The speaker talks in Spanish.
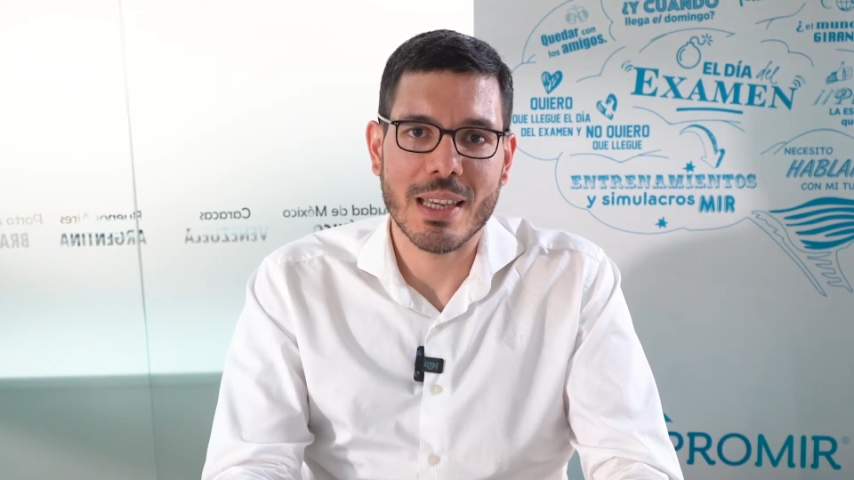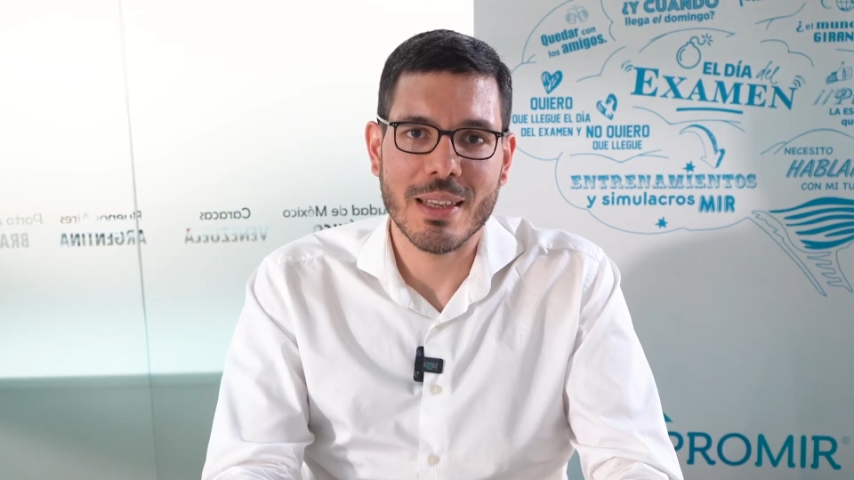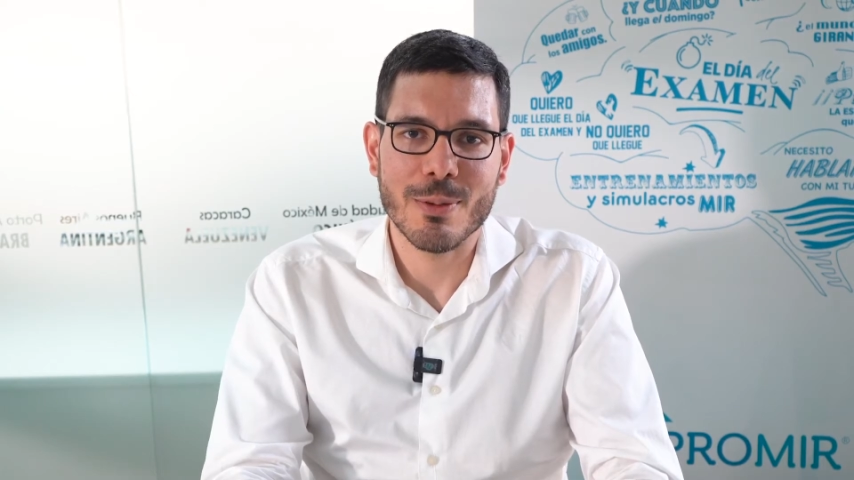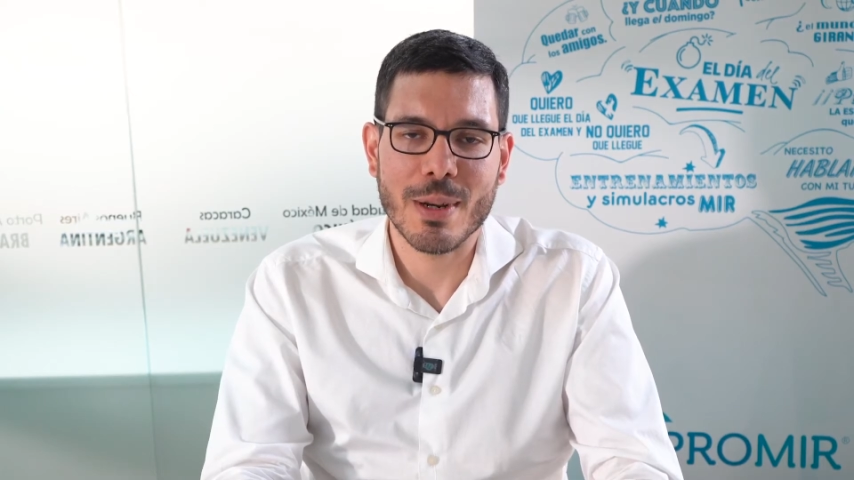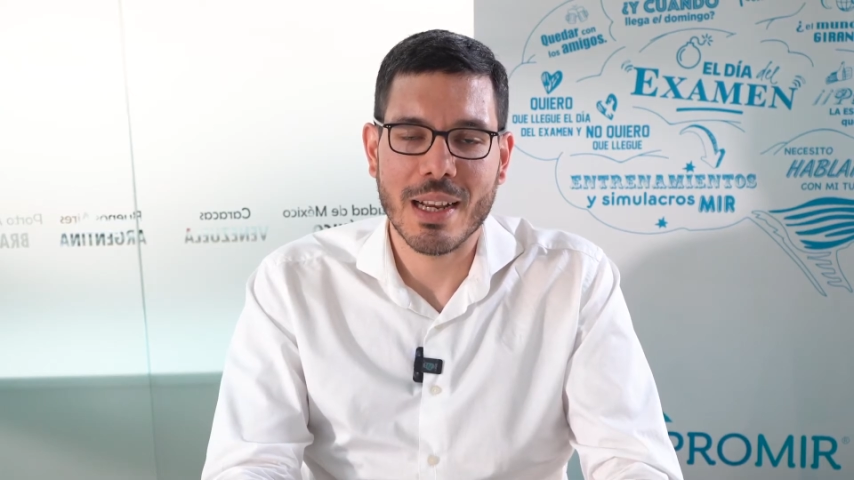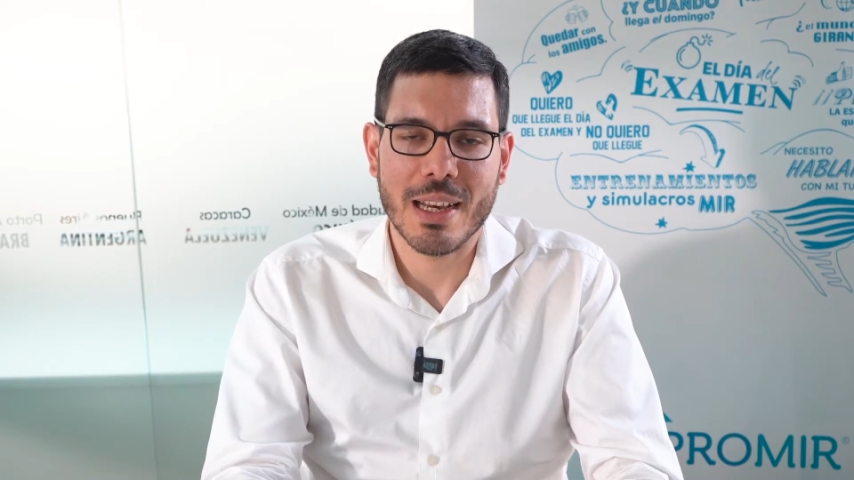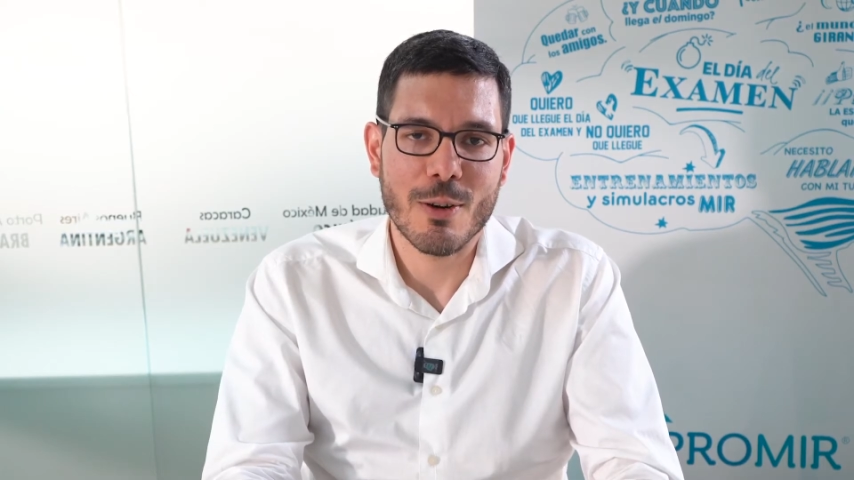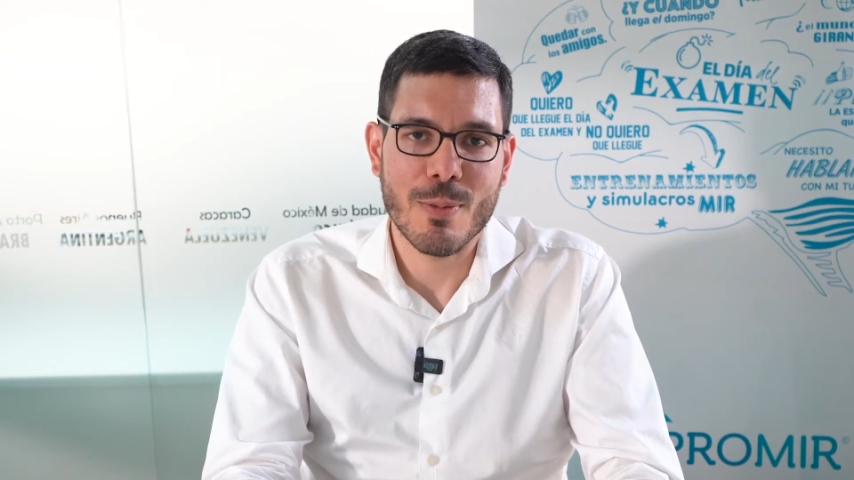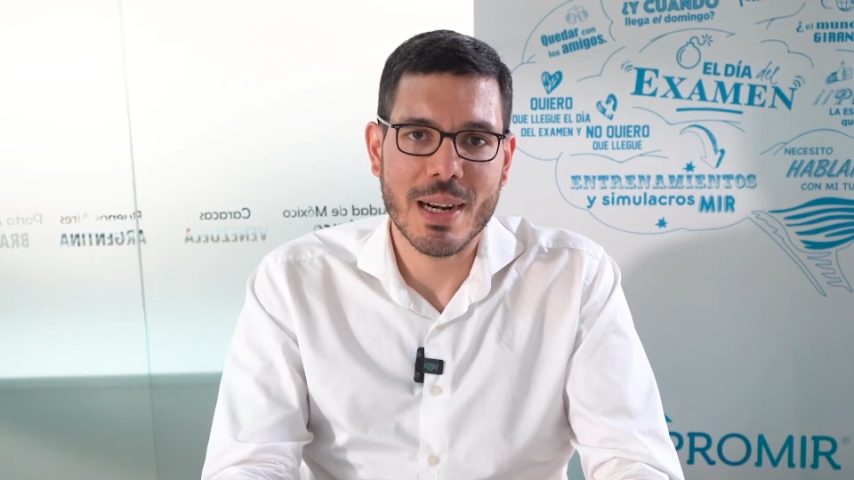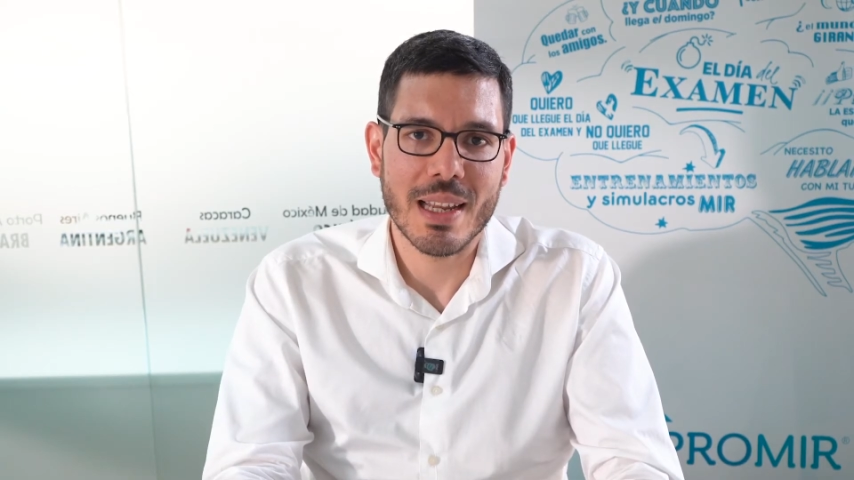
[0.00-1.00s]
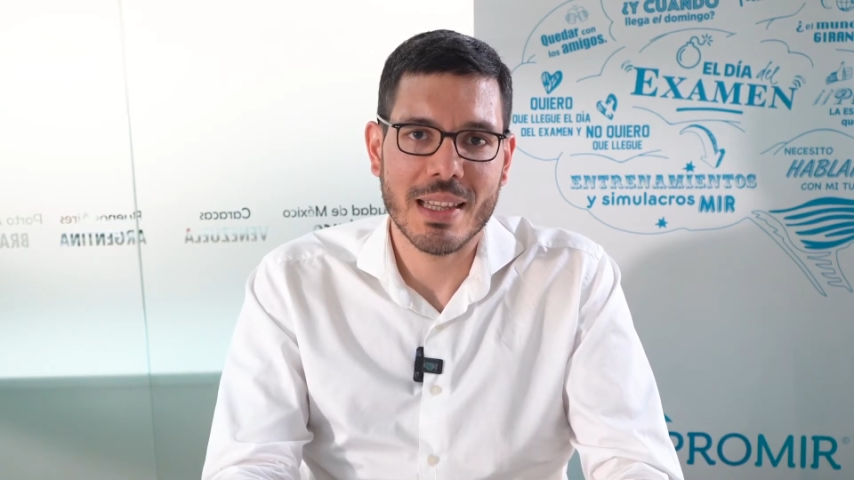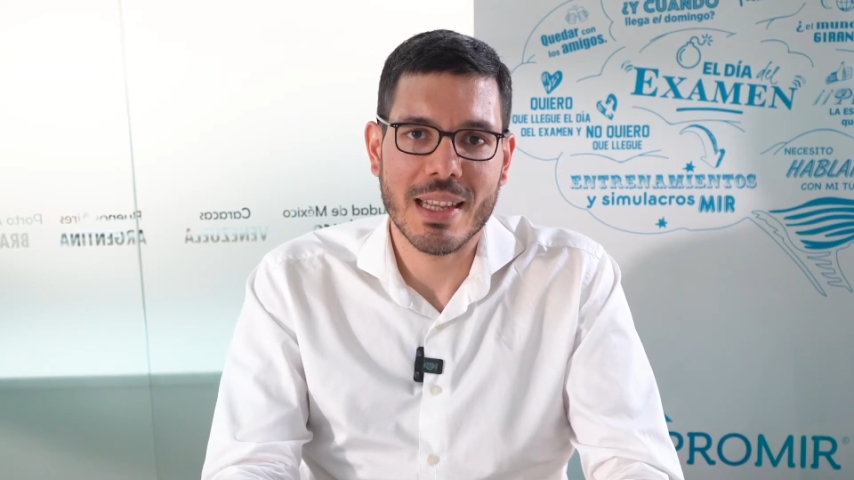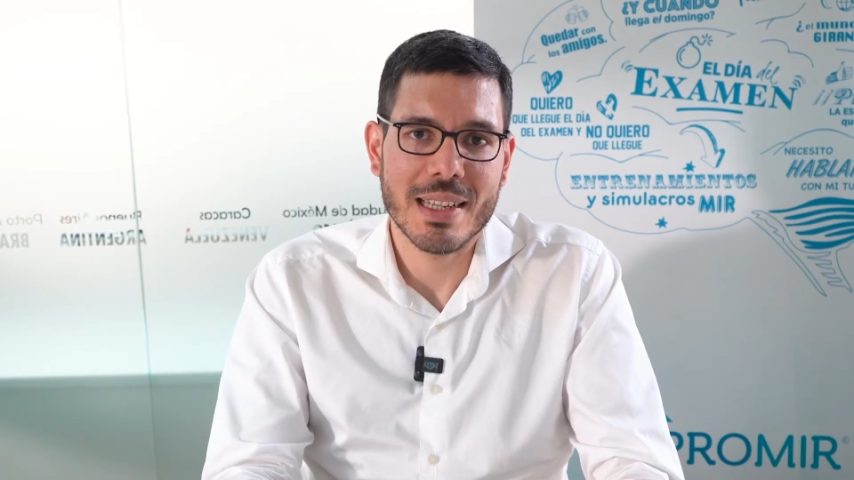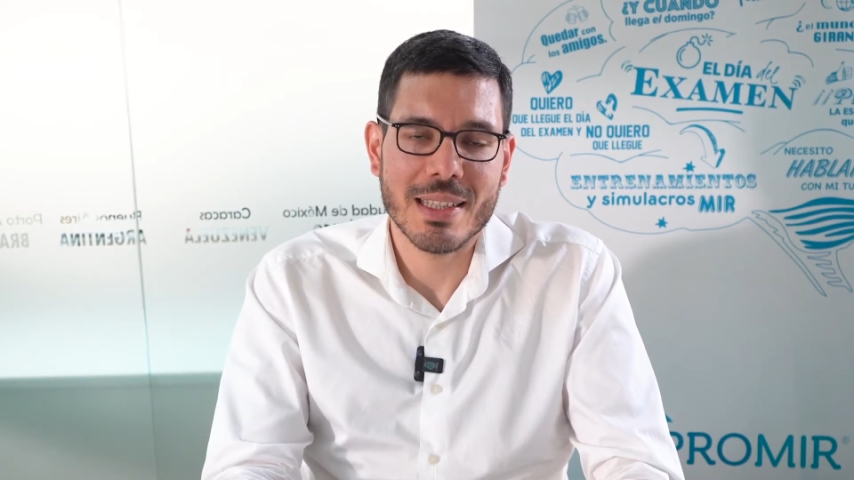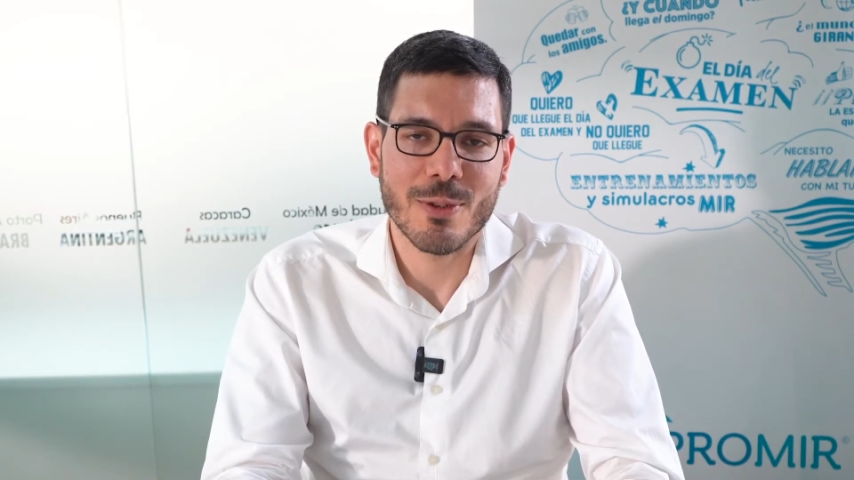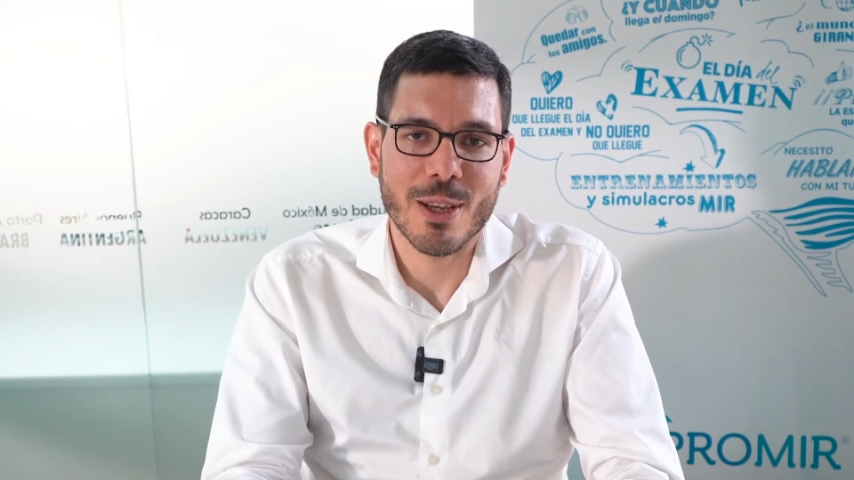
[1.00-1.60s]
que hay una cara humana detrás,